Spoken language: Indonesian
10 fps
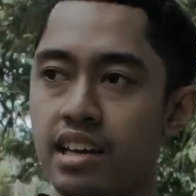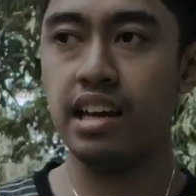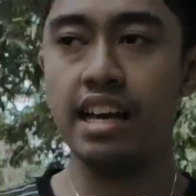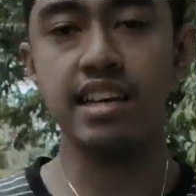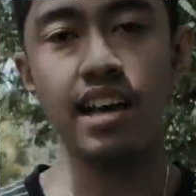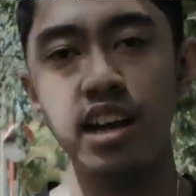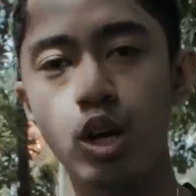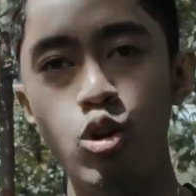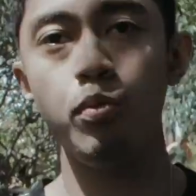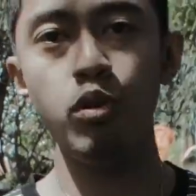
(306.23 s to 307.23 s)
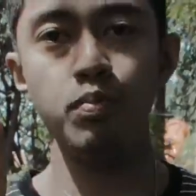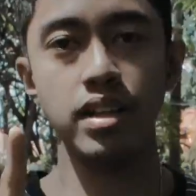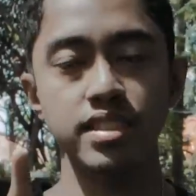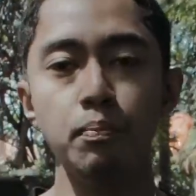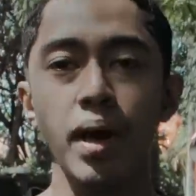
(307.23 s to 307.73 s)
nggak ada
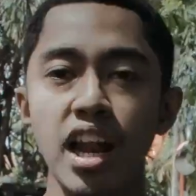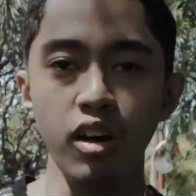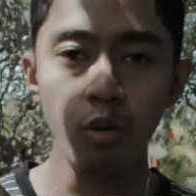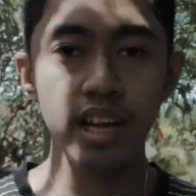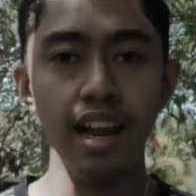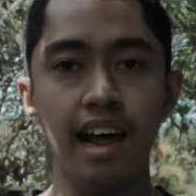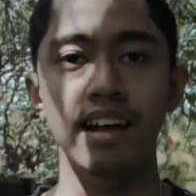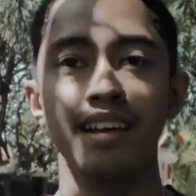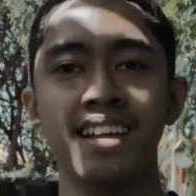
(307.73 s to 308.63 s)
24 jam pelek gue hilang